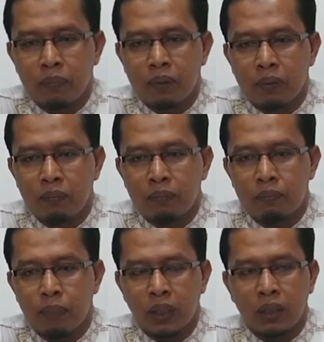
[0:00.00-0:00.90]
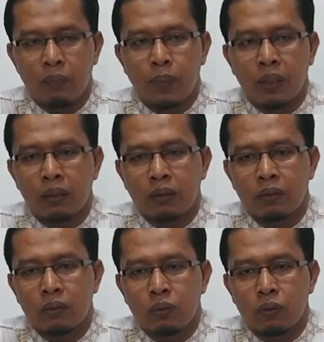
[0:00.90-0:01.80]
eh, penetapan
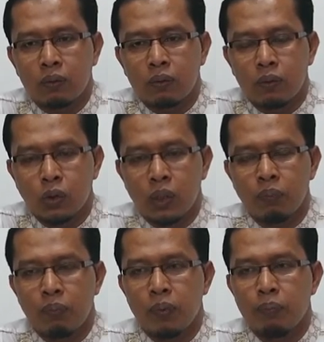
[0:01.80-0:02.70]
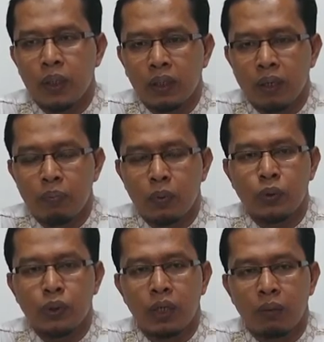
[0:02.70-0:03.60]
dosen pembimbing dan
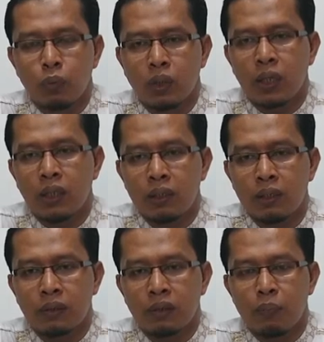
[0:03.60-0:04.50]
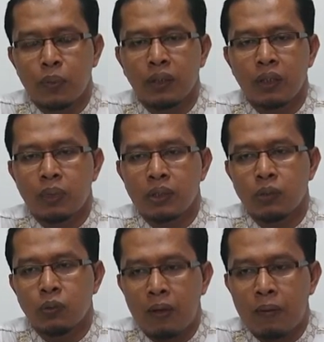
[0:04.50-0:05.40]
penguji dalam tugas akhir serta penelitian
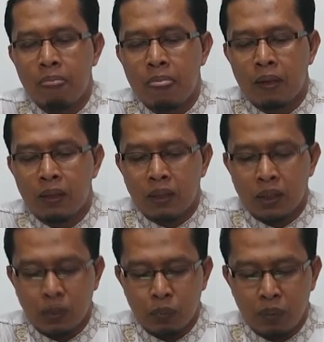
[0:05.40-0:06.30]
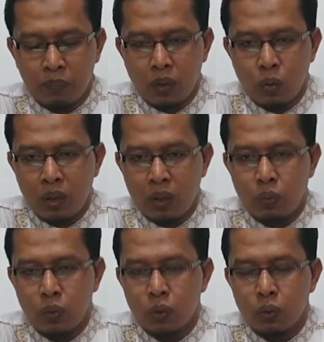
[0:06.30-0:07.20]
mahasiswa. Nah, sebelum tahun
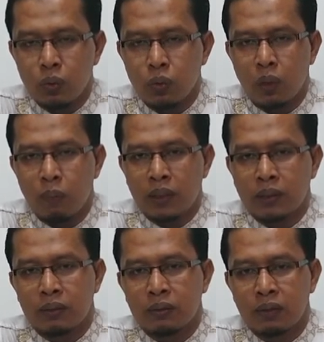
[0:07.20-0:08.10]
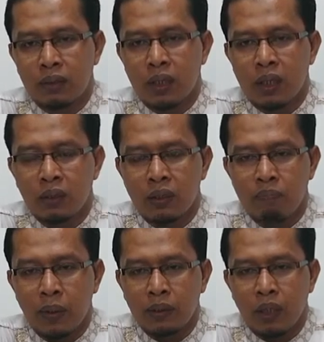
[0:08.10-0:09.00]
2012 terjadi
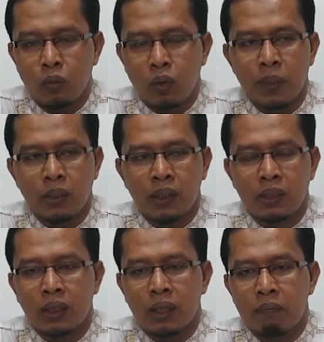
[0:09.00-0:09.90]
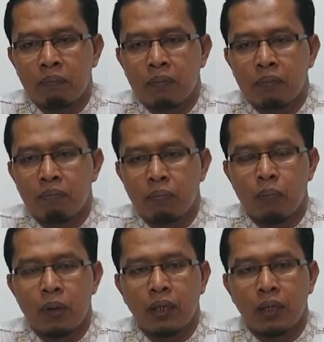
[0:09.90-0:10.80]
ketimpangan yang luar biasa di dalam
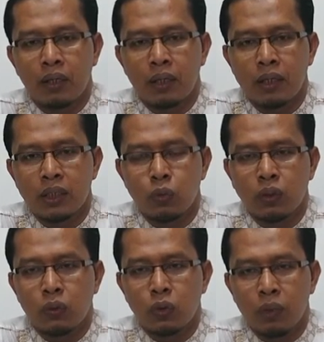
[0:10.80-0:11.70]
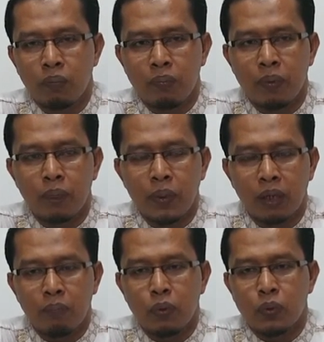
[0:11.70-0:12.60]
pembagian dan distribusi dosen pembimbing
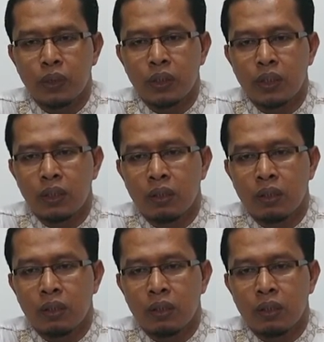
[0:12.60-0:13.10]
dan penguji di